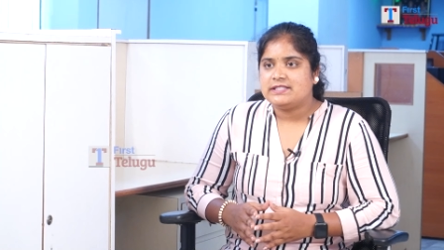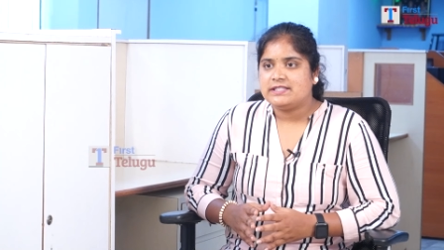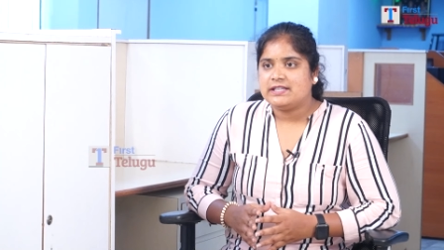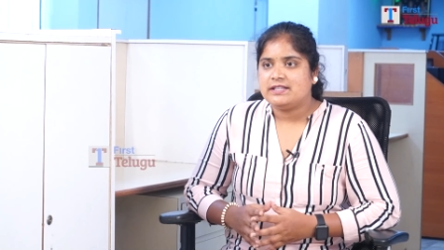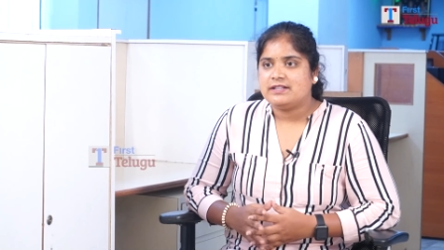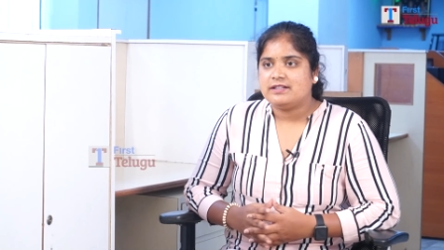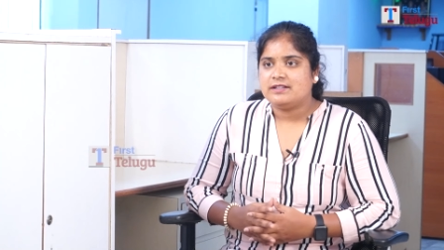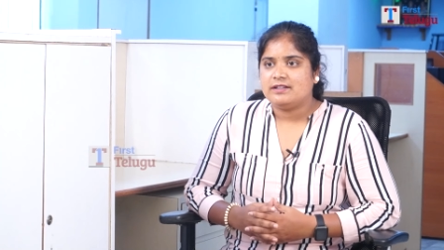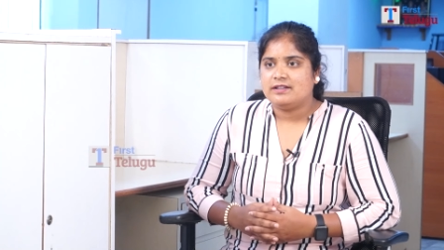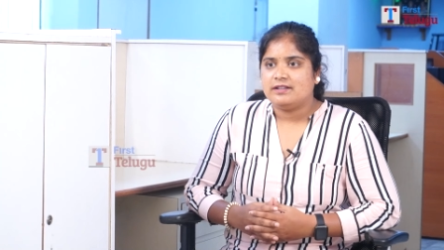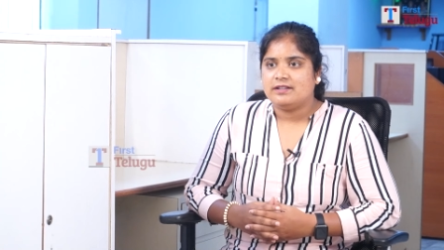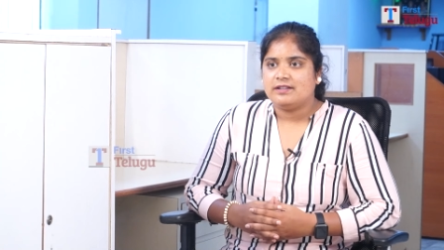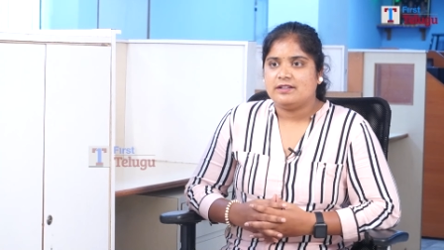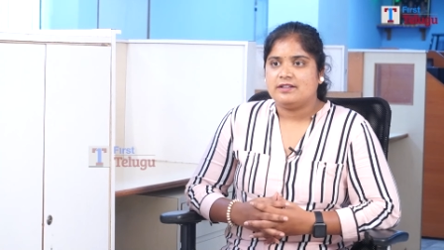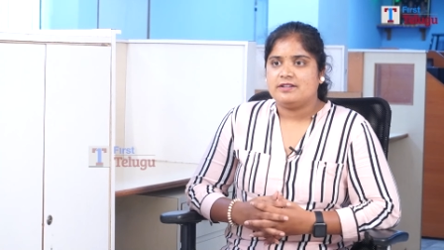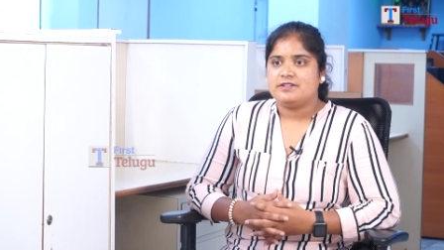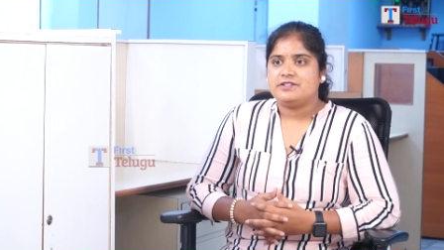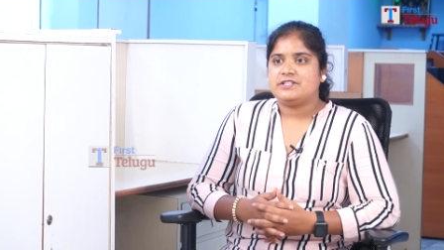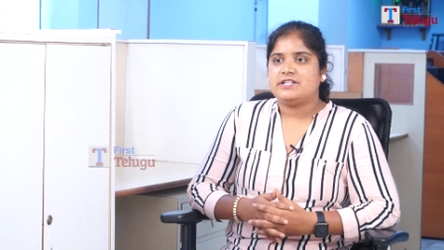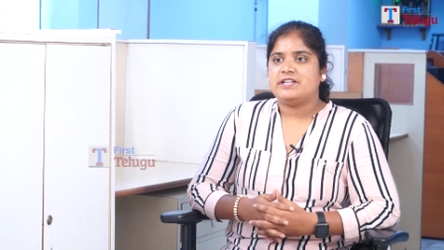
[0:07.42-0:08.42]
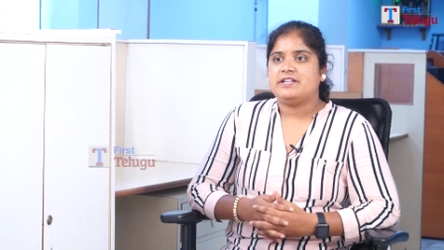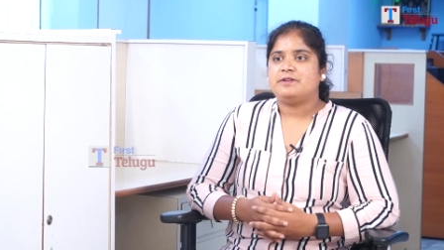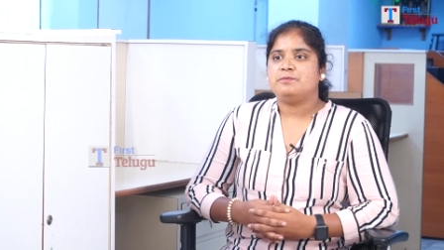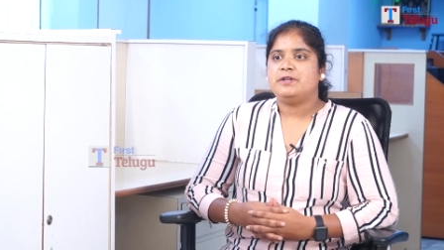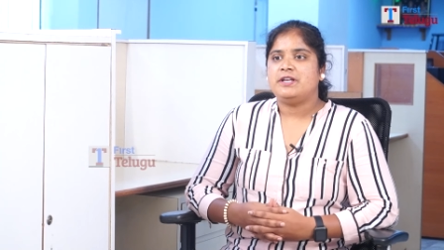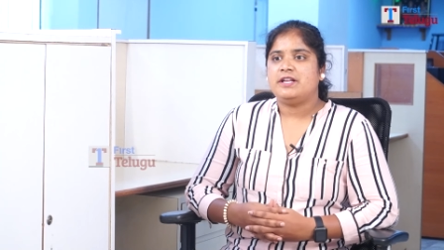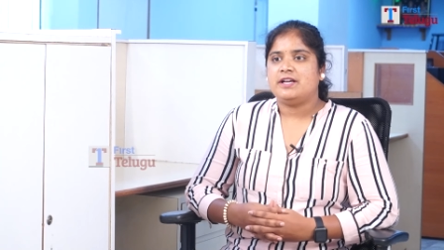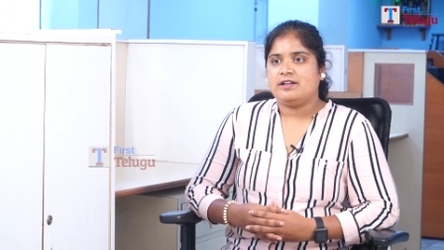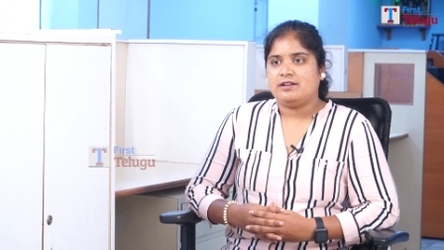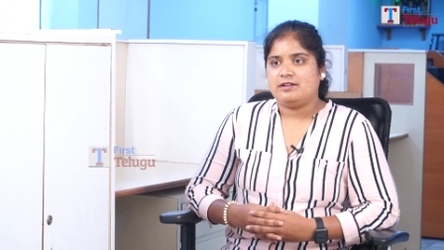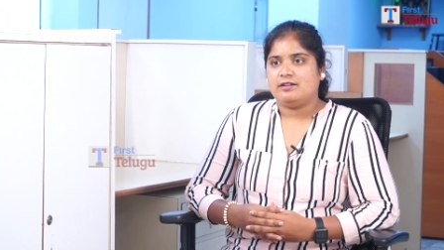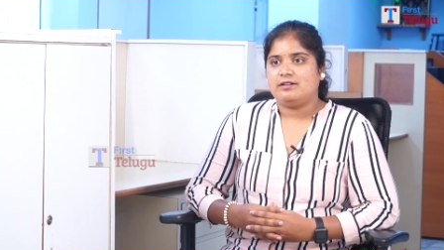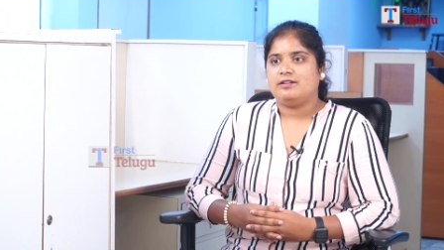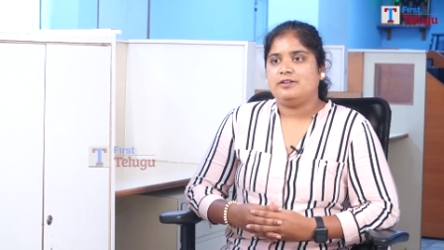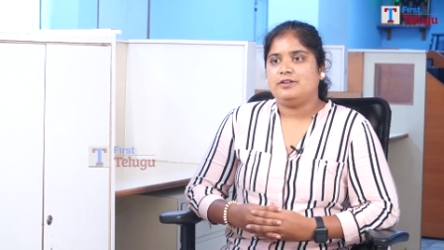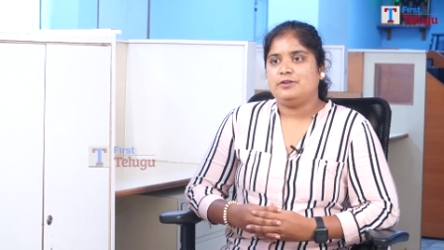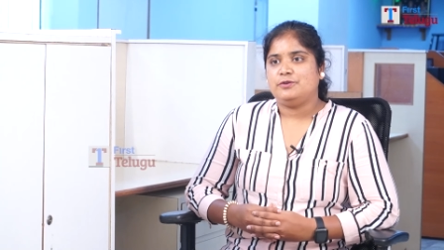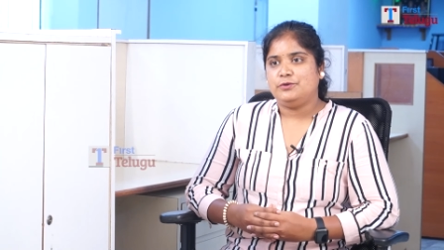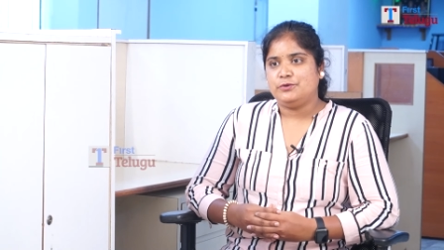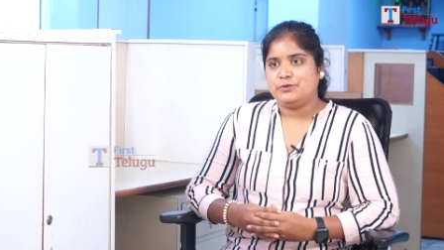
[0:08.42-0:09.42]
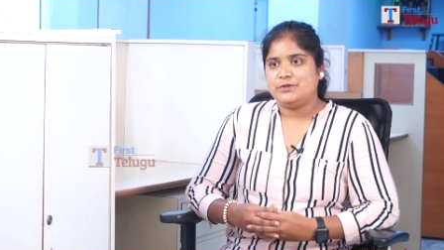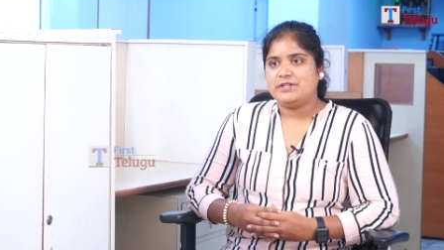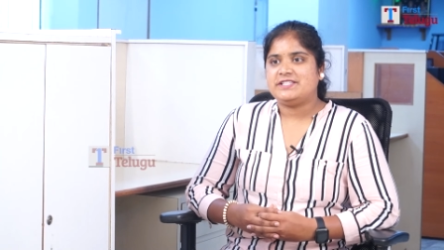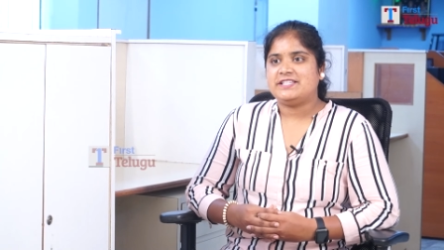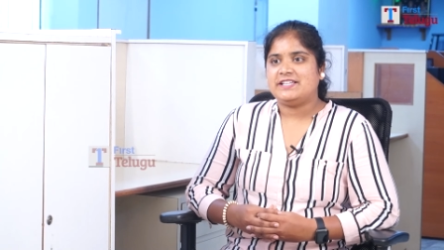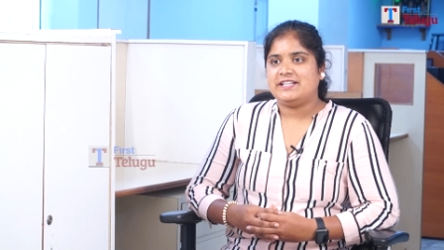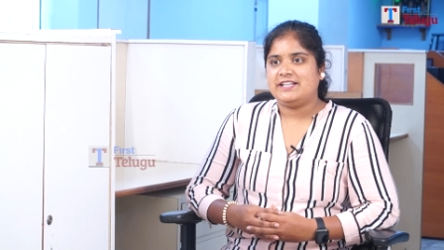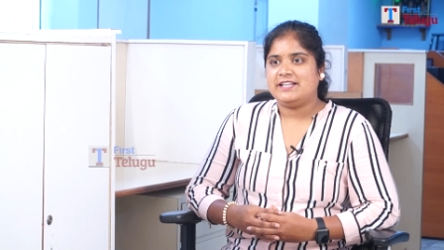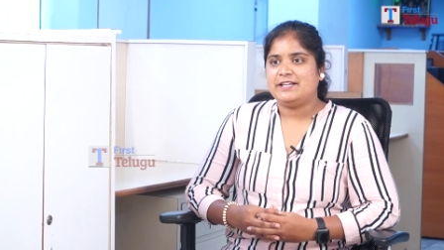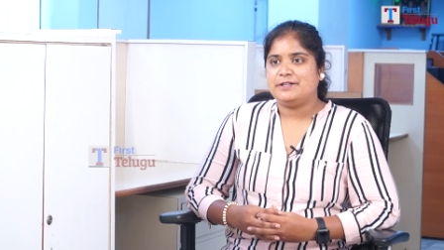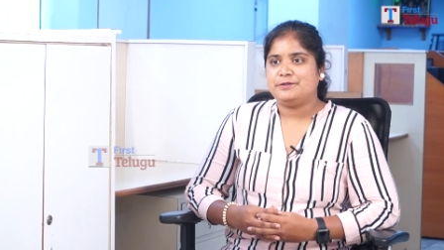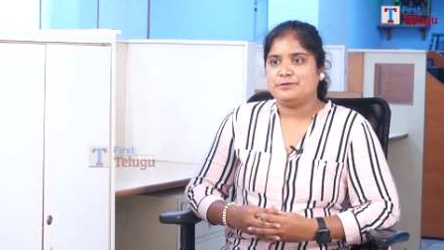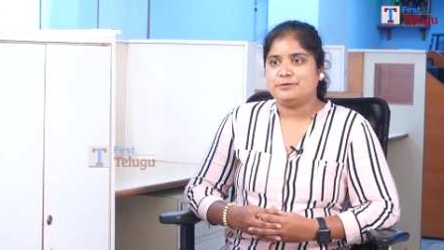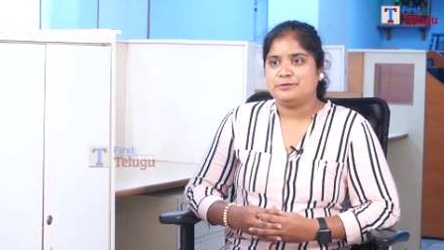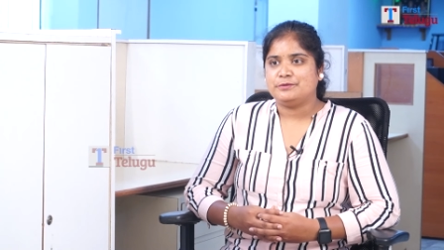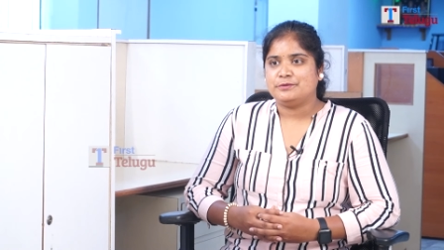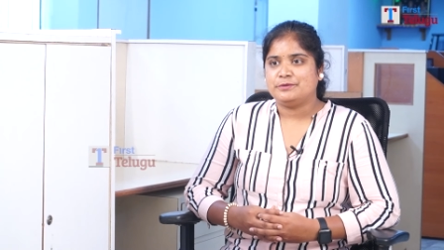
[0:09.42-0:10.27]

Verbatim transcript: సార్ షర్మిల యుఎస్ వెళ్ళారు